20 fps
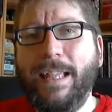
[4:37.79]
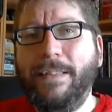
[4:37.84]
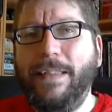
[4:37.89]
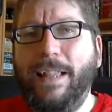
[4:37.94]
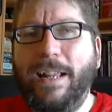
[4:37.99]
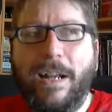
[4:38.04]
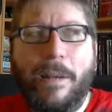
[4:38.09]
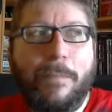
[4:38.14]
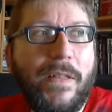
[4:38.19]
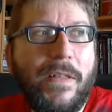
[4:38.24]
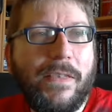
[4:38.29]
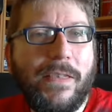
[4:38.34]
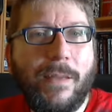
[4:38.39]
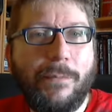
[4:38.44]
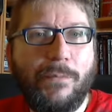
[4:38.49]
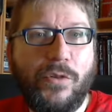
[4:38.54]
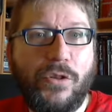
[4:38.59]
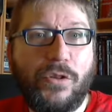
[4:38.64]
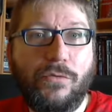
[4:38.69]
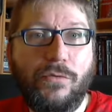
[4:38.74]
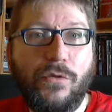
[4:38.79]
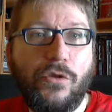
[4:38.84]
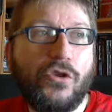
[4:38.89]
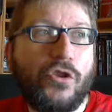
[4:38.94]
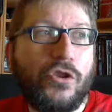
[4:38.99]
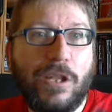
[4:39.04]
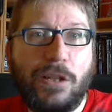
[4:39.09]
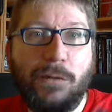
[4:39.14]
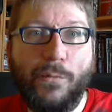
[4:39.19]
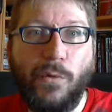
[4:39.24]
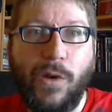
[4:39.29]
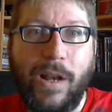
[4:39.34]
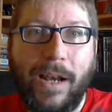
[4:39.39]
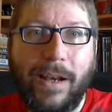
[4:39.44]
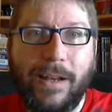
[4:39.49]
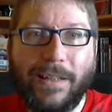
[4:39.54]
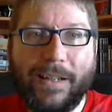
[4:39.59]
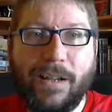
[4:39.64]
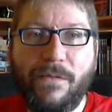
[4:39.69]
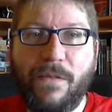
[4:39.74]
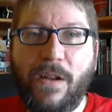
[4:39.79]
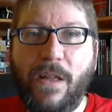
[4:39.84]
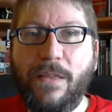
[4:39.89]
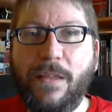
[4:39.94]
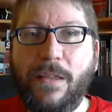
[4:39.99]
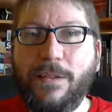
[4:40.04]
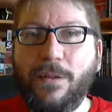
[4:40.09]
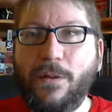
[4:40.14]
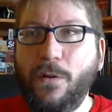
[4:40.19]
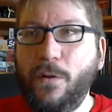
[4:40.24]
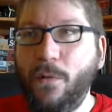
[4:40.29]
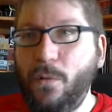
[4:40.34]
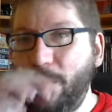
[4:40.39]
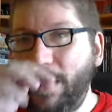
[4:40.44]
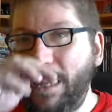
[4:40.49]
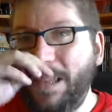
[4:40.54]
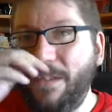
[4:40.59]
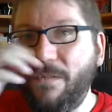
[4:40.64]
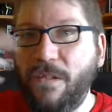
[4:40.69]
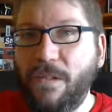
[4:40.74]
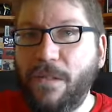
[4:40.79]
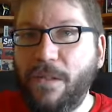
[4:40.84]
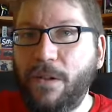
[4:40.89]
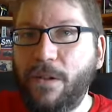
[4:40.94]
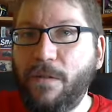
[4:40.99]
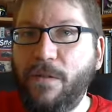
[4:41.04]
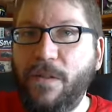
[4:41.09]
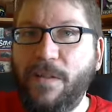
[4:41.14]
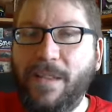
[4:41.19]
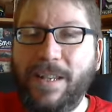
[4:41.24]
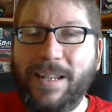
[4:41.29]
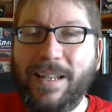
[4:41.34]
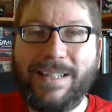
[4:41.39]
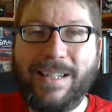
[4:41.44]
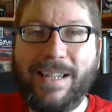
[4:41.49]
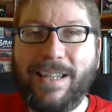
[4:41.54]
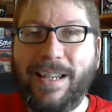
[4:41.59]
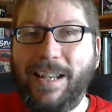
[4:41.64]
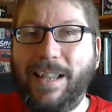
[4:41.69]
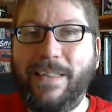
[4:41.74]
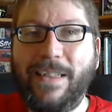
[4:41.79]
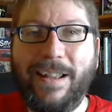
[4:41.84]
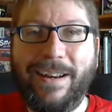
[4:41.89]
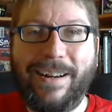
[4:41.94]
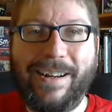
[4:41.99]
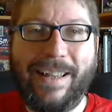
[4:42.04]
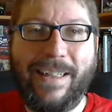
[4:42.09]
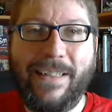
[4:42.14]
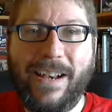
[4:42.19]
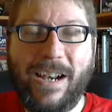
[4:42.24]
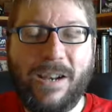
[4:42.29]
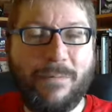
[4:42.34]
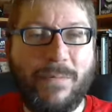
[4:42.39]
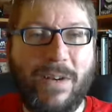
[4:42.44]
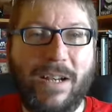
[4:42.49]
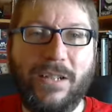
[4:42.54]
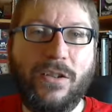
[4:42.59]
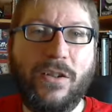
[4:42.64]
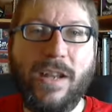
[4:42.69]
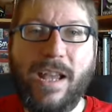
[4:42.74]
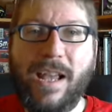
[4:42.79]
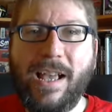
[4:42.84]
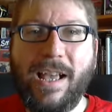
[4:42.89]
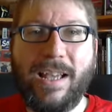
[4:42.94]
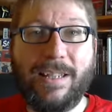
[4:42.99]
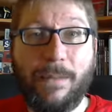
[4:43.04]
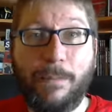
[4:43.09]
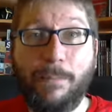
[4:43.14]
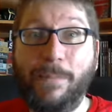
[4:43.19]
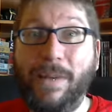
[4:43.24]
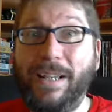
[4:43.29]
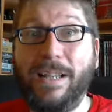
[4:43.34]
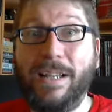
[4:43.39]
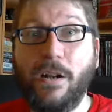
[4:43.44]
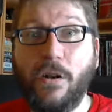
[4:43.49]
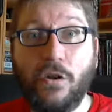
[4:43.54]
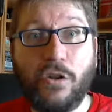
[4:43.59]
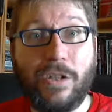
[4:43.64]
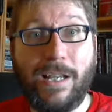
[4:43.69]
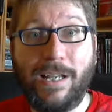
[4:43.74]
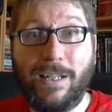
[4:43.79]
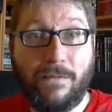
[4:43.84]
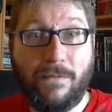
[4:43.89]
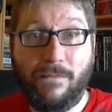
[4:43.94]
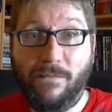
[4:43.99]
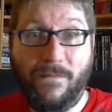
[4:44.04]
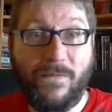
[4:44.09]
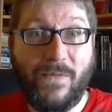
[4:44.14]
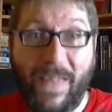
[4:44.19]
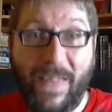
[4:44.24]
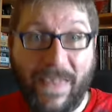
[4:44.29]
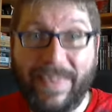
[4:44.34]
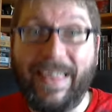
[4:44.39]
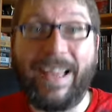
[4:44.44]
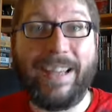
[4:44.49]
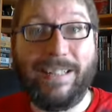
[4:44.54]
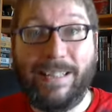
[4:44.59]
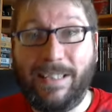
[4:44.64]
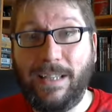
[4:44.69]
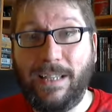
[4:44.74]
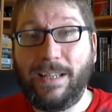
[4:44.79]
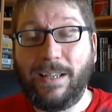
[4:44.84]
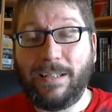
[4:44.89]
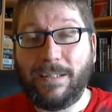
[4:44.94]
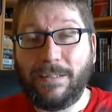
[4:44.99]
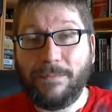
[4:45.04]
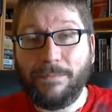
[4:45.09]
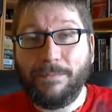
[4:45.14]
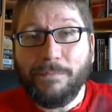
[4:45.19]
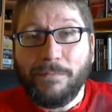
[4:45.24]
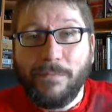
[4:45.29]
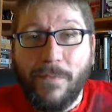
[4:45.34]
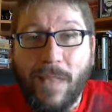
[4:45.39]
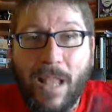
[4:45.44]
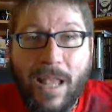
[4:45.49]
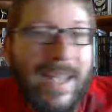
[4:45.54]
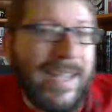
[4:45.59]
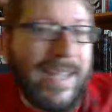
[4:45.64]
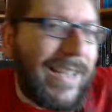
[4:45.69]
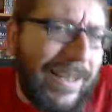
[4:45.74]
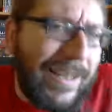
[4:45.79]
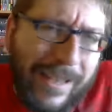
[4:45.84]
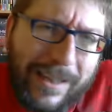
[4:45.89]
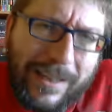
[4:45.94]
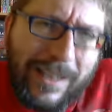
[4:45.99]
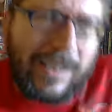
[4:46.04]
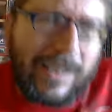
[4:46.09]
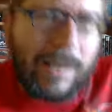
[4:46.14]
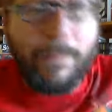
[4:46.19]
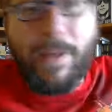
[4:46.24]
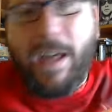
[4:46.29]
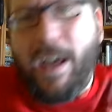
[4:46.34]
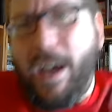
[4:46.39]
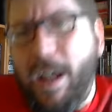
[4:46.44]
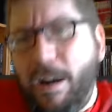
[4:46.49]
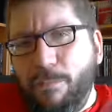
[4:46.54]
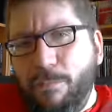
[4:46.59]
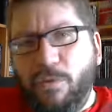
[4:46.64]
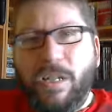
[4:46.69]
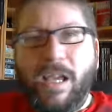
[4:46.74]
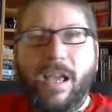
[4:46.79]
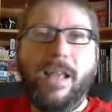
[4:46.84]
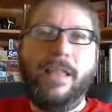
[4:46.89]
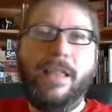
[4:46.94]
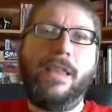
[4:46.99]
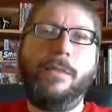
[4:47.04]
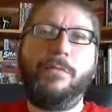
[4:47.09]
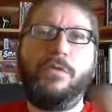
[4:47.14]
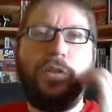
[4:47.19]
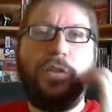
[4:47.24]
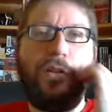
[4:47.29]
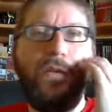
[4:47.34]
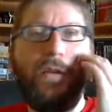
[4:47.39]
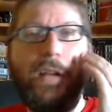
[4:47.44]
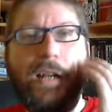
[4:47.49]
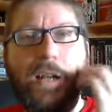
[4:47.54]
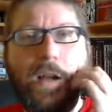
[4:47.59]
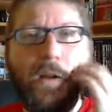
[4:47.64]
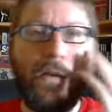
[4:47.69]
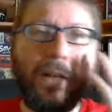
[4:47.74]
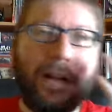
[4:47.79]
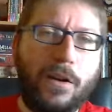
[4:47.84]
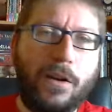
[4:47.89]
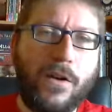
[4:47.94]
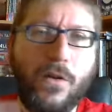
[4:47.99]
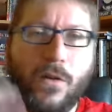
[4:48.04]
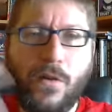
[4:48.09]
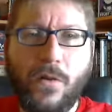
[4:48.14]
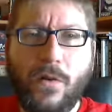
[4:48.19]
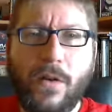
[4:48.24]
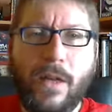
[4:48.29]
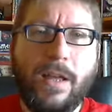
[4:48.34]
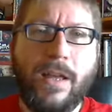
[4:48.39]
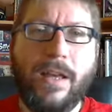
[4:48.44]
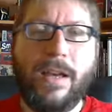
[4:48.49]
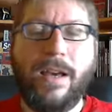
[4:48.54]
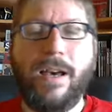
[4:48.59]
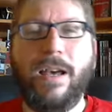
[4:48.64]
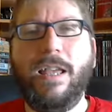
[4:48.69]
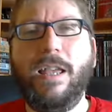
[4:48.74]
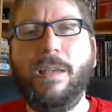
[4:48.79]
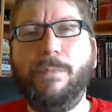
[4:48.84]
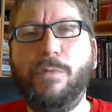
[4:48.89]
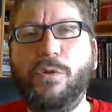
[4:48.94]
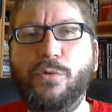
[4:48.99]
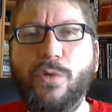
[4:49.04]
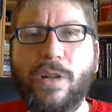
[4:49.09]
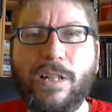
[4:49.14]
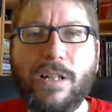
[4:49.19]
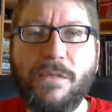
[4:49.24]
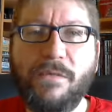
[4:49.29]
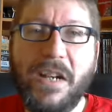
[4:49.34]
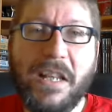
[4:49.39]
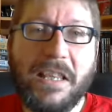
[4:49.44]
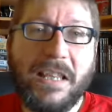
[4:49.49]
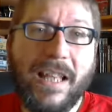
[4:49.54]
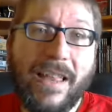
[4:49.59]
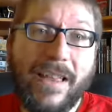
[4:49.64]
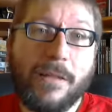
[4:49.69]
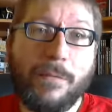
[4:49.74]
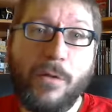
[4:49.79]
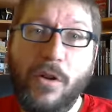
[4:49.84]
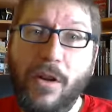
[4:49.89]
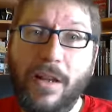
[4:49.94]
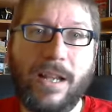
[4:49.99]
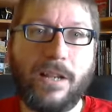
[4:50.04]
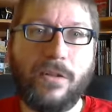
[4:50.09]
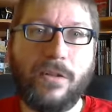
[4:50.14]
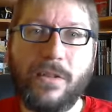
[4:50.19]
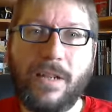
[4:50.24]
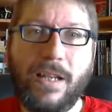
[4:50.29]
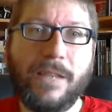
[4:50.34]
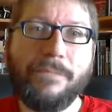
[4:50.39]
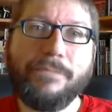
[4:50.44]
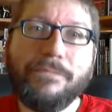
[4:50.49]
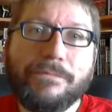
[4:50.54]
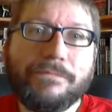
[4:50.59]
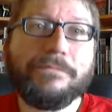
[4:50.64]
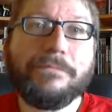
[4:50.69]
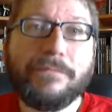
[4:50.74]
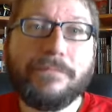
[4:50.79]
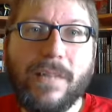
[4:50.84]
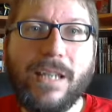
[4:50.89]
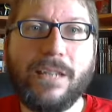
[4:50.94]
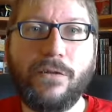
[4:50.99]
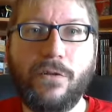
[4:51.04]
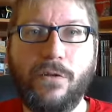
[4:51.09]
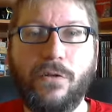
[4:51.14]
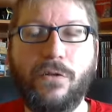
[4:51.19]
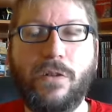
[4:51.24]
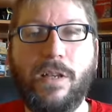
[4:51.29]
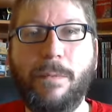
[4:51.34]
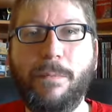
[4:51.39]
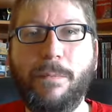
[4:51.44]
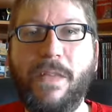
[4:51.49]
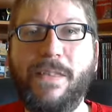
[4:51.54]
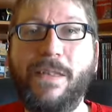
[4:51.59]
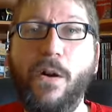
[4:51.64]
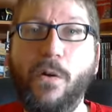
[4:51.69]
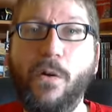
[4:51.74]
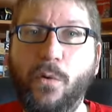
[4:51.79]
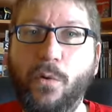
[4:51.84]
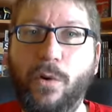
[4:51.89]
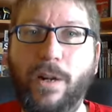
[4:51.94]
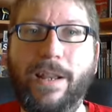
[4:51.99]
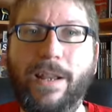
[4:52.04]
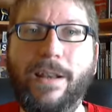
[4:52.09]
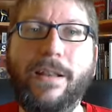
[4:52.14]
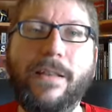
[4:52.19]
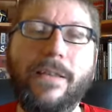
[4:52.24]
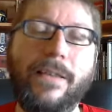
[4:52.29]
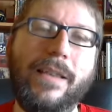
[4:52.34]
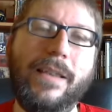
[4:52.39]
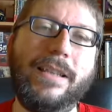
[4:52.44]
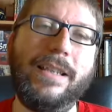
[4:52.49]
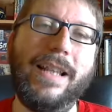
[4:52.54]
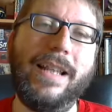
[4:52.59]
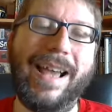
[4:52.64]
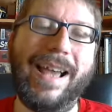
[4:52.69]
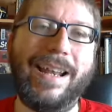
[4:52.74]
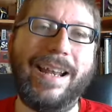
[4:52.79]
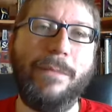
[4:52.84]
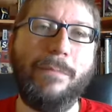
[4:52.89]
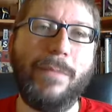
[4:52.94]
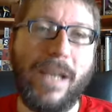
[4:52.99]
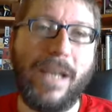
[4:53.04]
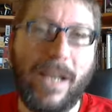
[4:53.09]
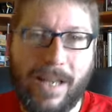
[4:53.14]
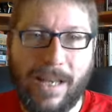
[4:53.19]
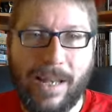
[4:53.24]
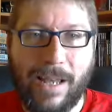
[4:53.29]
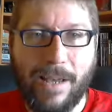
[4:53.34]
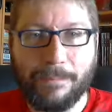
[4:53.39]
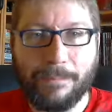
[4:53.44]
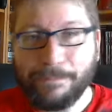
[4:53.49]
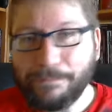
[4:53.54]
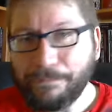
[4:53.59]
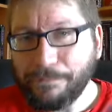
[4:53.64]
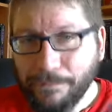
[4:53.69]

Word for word: de repente, pues unos coches vuelan en San Francisco, un edificio de oficinas se llena de enredaderas prehistóricas, pasan cosas fantásticas. Se intenta tapar, mucha gente pues se lo cree, otra no, hay posturas enfrentadas, pero el caso es que esto empieza a ocurrir desde la Gran Vigilia.